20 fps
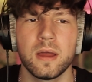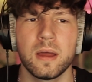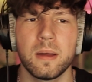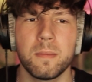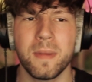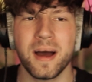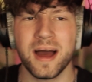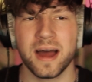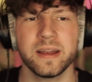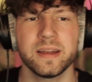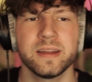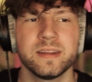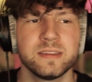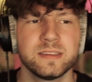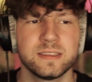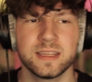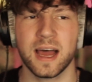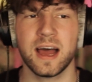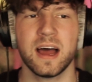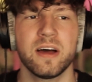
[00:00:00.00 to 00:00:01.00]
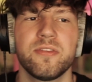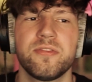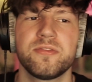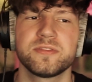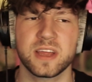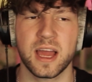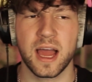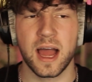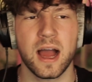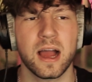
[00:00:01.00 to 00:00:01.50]
Man darf
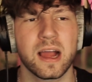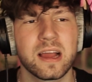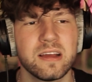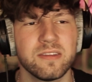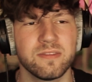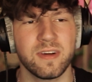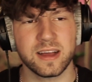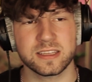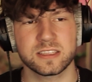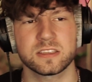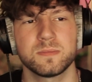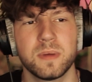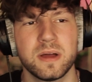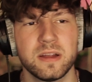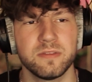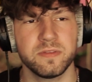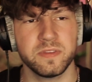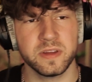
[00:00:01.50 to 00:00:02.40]
tragen, was man